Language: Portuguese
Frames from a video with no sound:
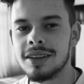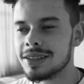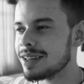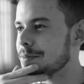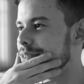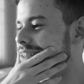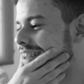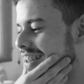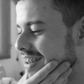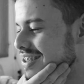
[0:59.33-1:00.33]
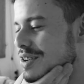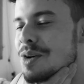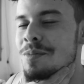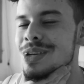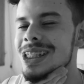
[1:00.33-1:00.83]
Nossa, tava pensando que, nossa, que
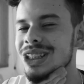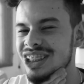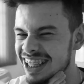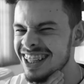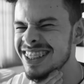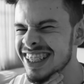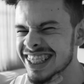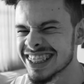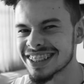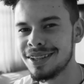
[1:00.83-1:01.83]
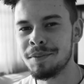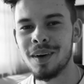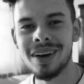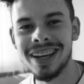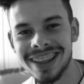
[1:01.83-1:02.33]
começo agitado, né? Tem
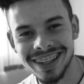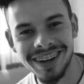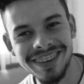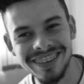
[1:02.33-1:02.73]
mó gritão.